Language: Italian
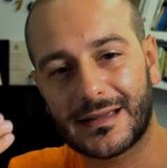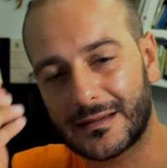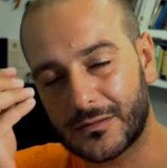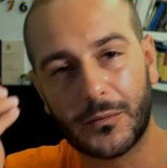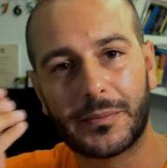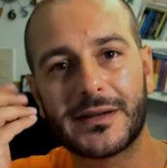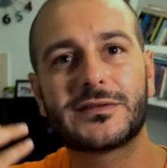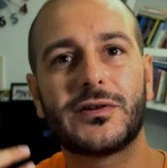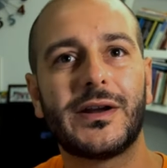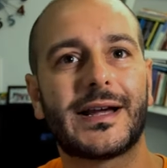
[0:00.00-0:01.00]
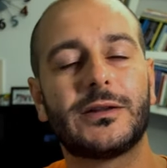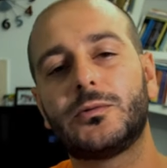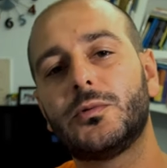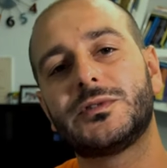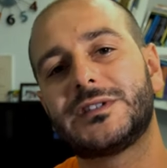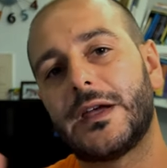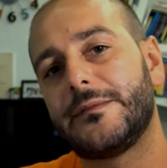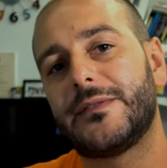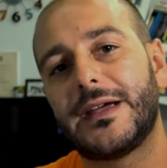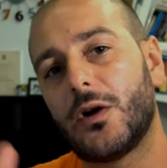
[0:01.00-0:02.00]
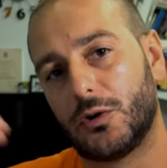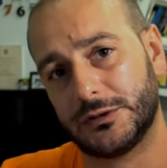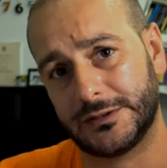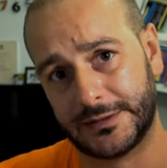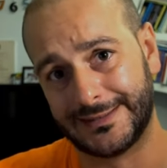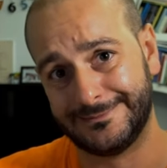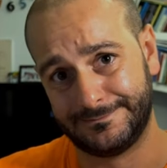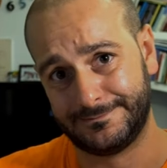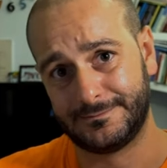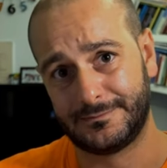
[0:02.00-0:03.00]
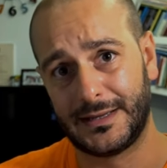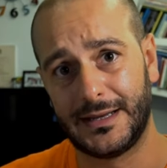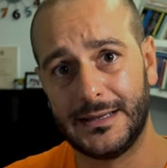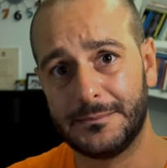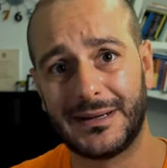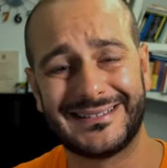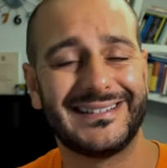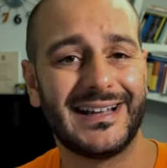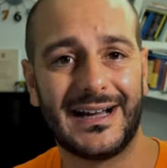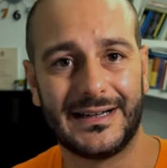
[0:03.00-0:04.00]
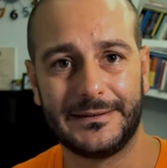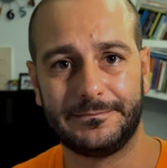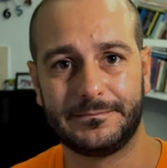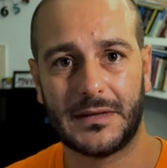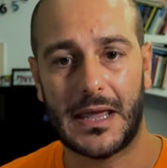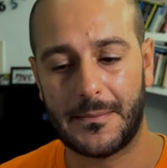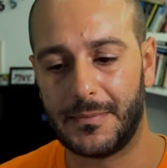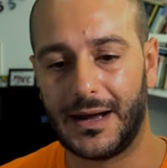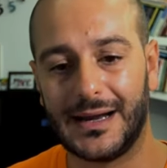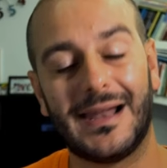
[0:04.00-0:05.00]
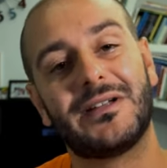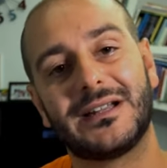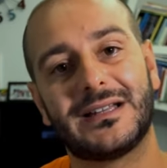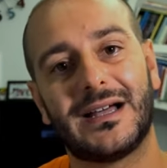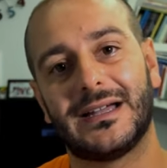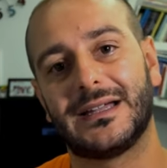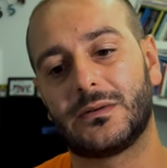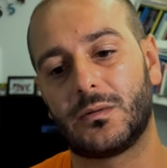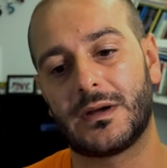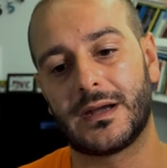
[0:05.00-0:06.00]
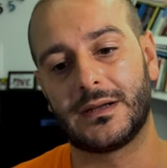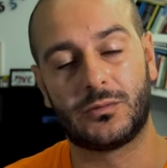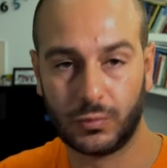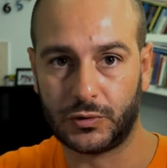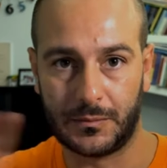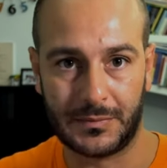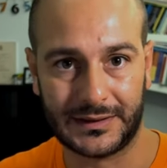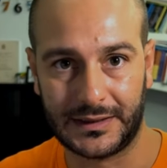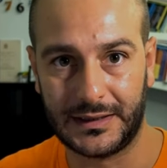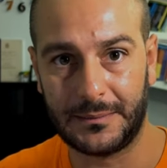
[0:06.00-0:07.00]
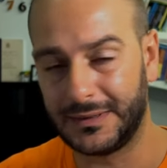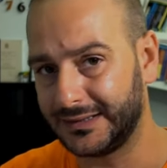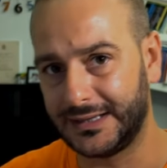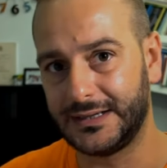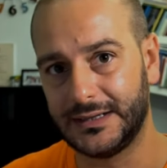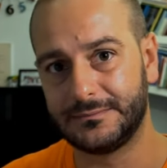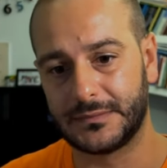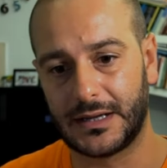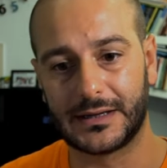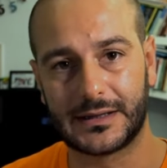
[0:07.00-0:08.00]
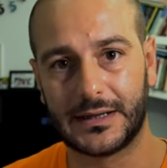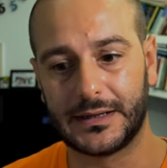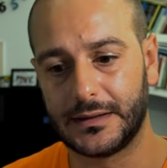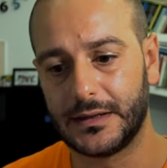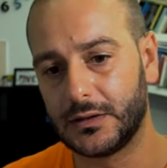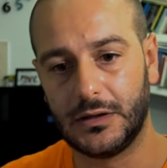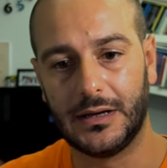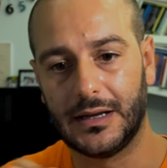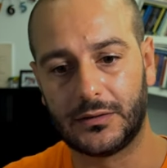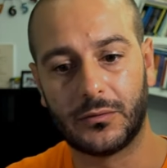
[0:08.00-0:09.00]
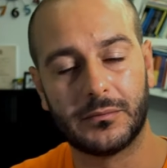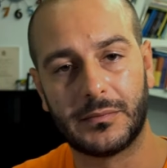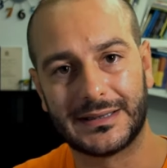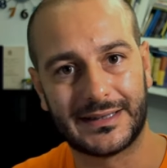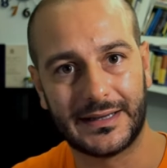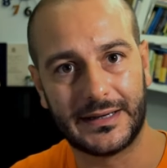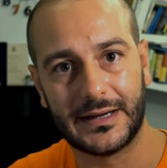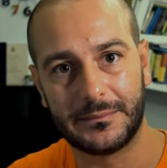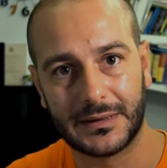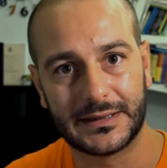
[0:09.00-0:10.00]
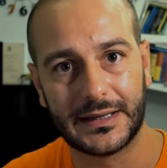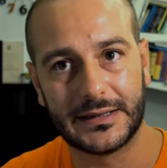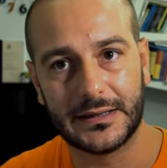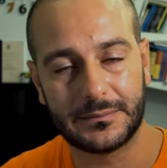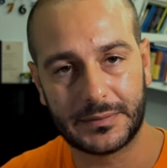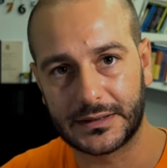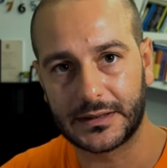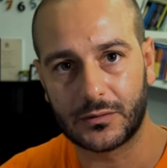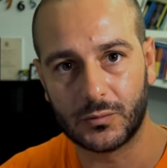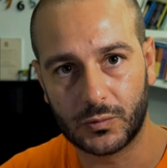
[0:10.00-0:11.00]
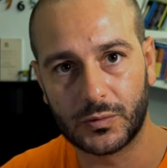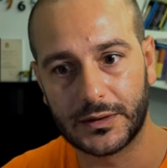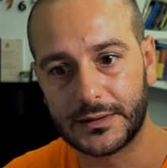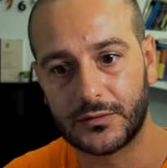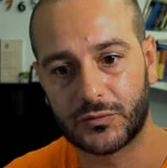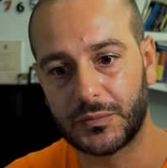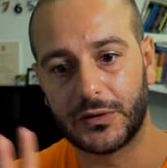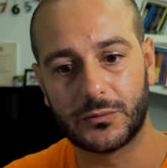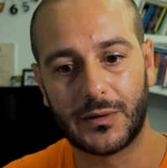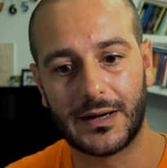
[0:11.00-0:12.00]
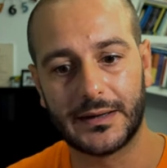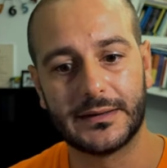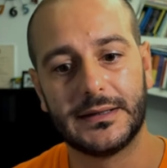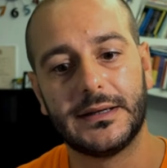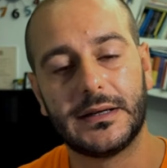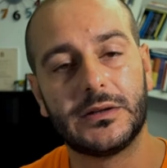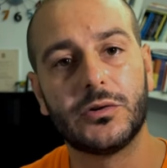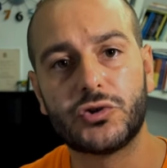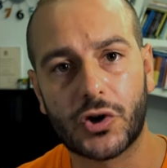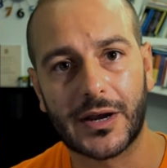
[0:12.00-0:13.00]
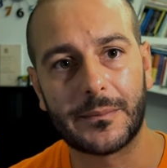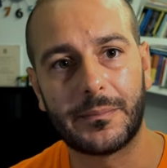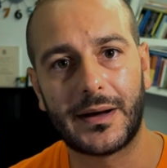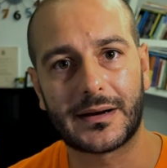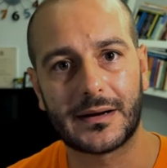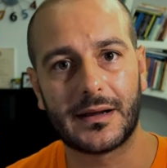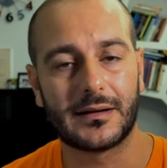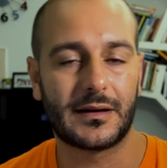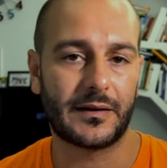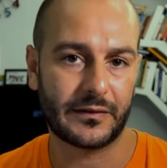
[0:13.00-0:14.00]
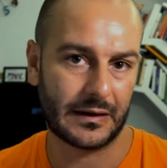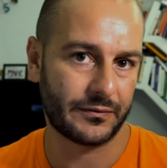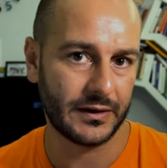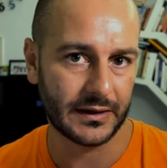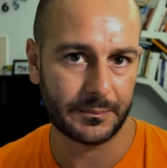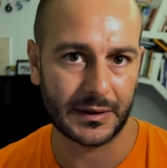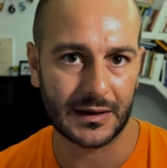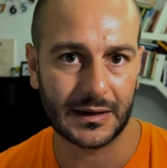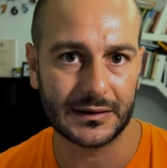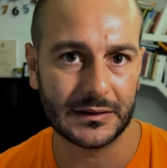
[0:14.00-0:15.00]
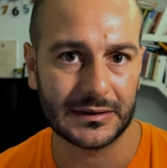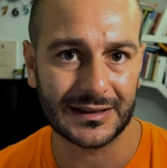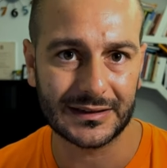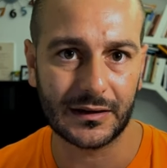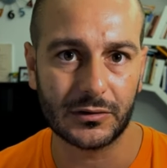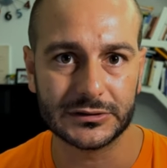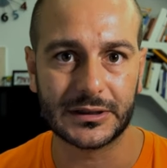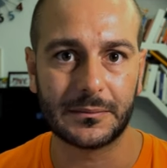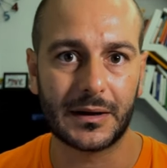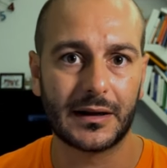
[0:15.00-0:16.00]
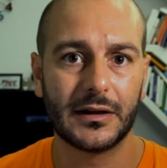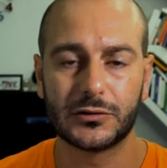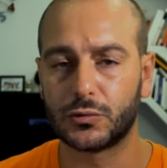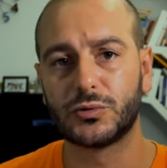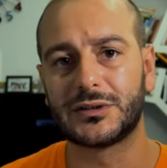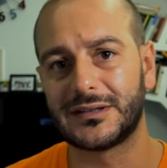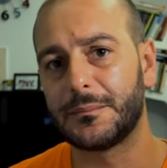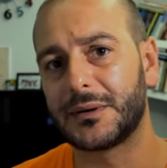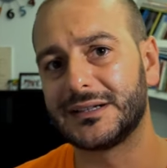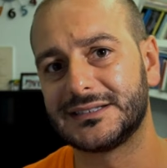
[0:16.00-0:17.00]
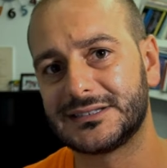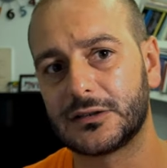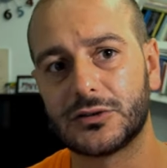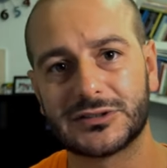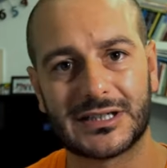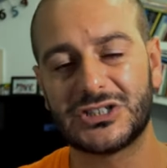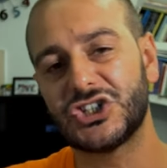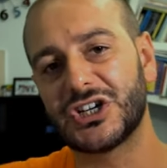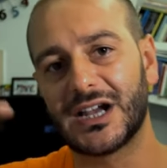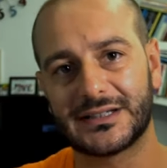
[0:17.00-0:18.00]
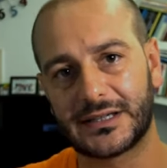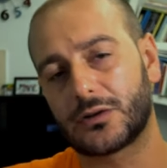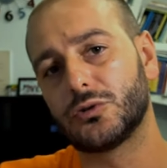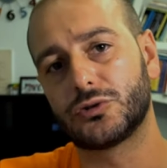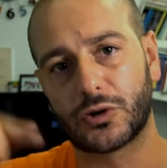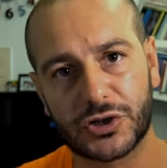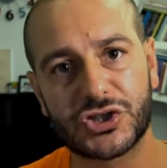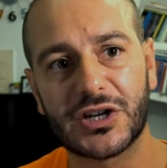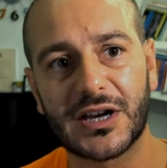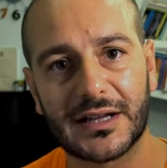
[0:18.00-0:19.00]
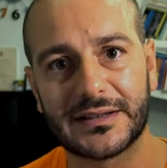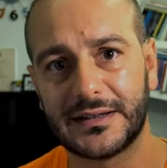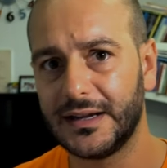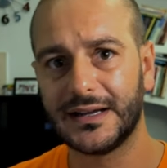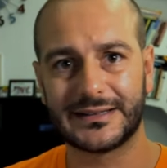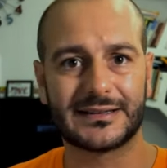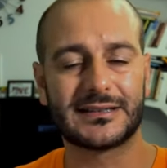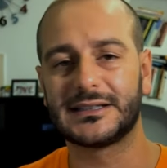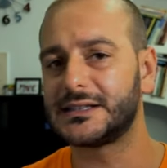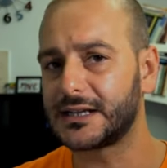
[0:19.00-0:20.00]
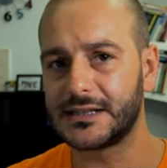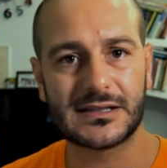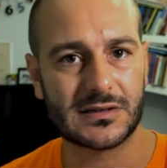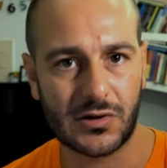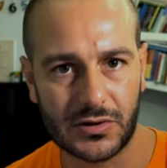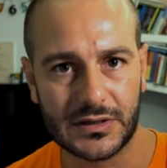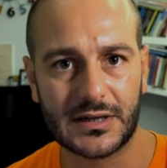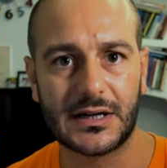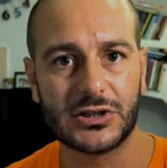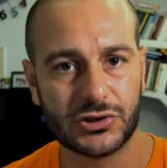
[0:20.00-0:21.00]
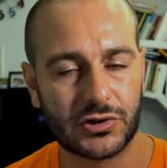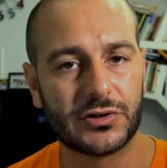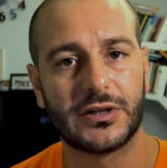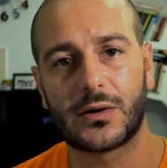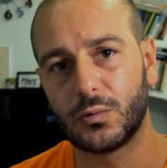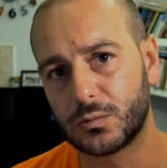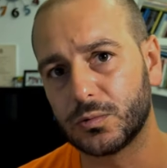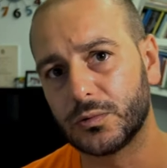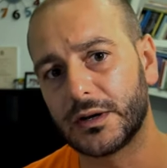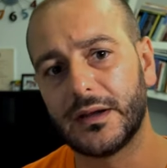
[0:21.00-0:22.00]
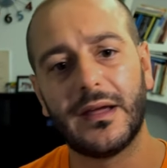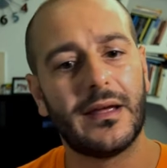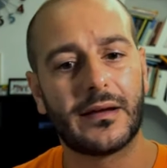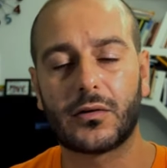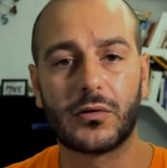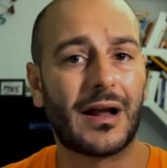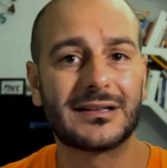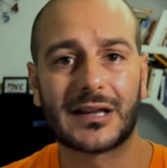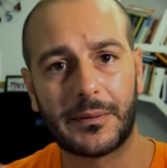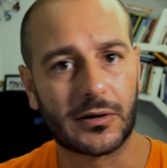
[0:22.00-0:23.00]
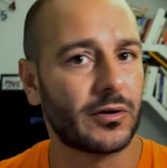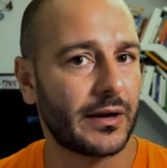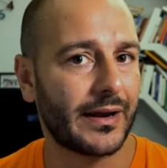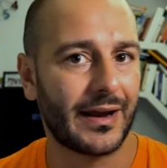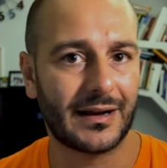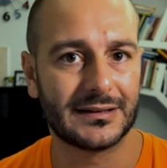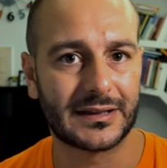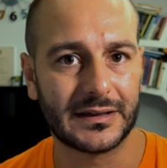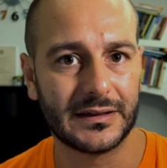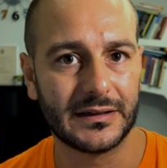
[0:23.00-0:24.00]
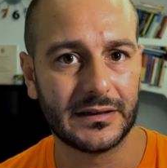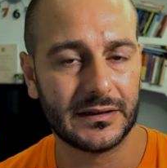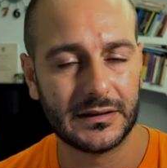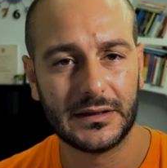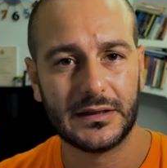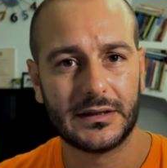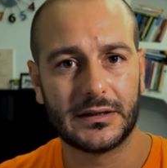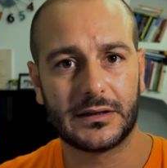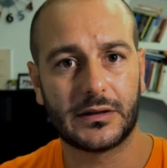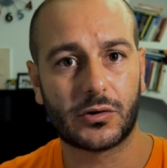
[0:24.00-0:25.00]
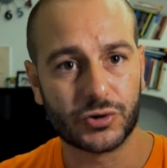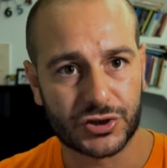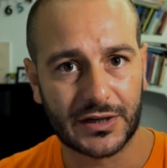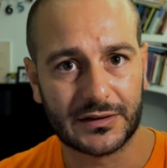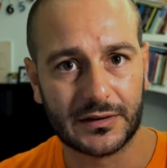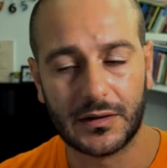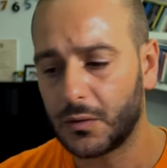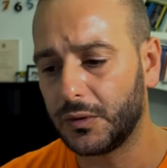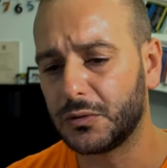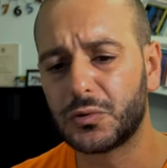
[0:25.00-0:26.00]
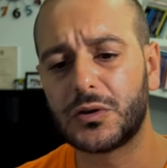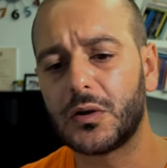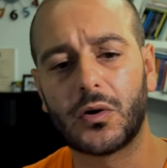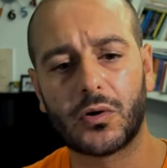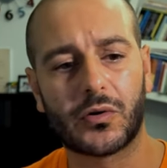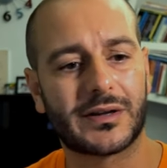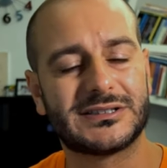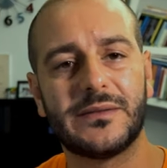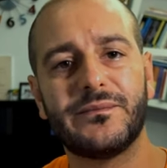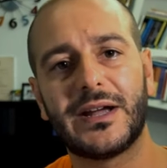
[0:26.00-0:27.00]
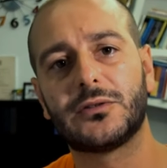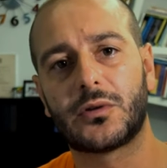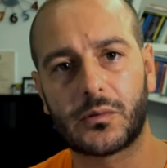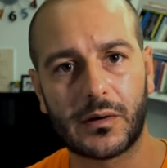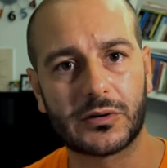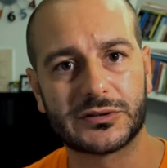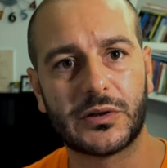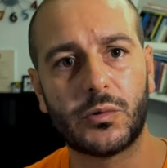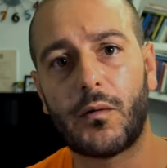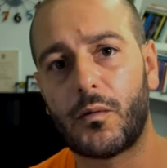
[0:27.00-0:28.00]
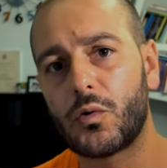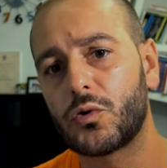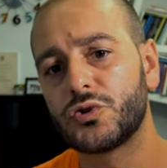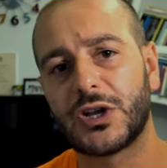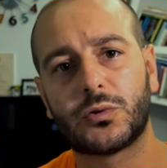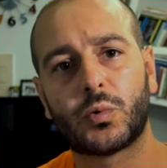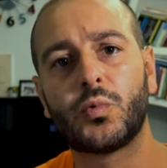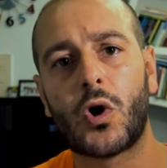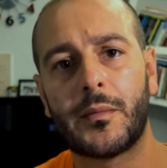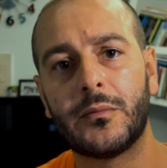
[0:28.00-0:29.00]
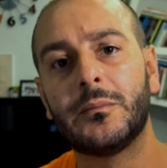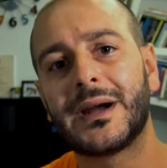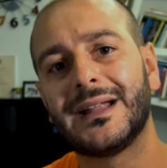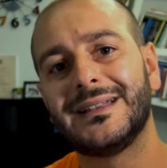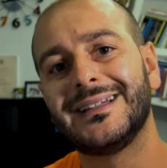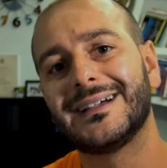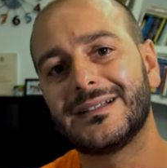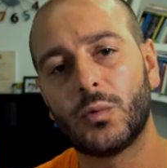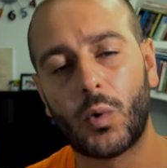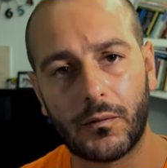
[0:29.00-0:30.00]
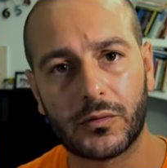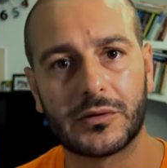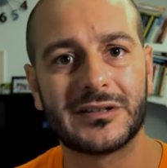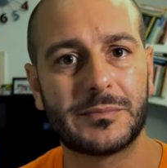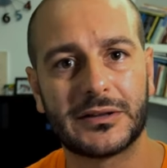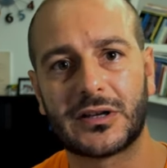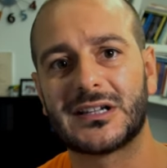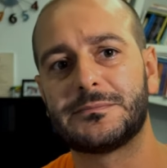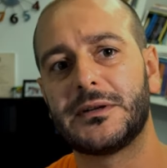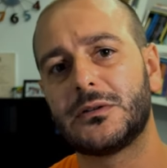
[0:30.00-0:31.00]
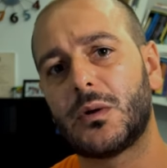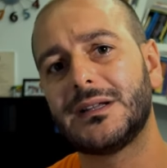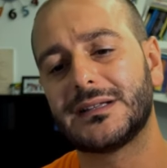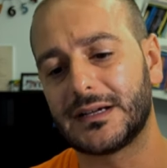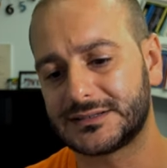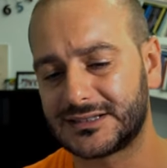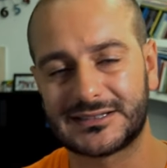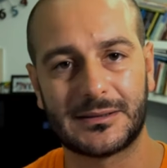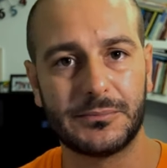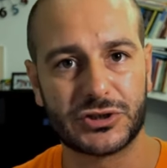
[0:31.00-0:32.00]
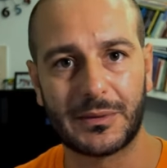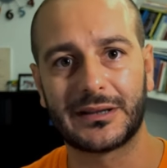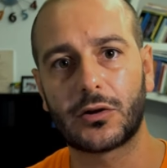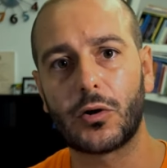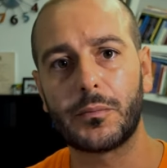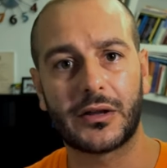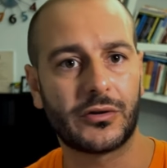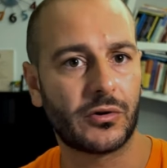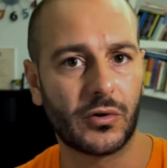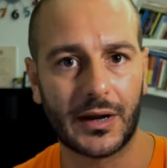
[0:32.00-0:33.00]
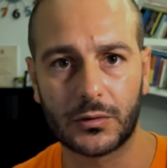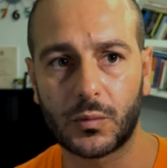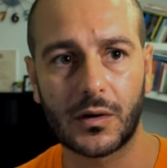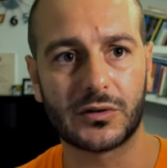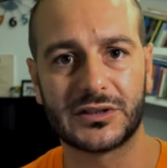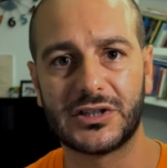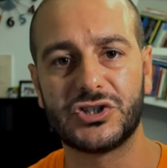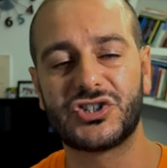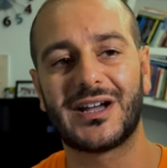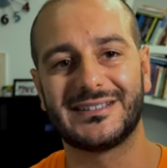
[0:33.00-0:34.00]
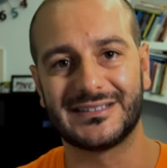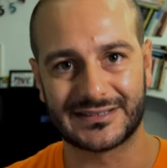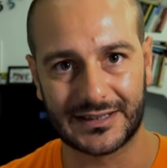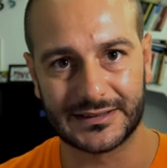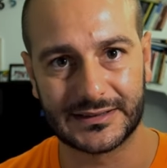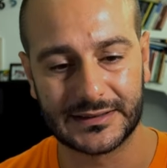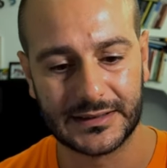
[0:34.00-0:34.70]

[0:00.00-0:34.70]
comprensione che tu sei, vai oltre il materiale, ma la verità è che tutto è, materi- è materia, anche la non materia è materia, perché comunque lo spirituale di ciò che parla alla fine parla di tante cose, ma sono tutte sempre le stesse cose riciclate e controriciclate da tante tradizioni, religioni e culture con altre parole e altri eh, concetti. Quindi tutti coloro che si inventano qualcosa di nuovo, un concetto, un nome, un branding nuovo rispetto alla spiritualità sta semplicemente copiando e incollando qualcosa di già esistente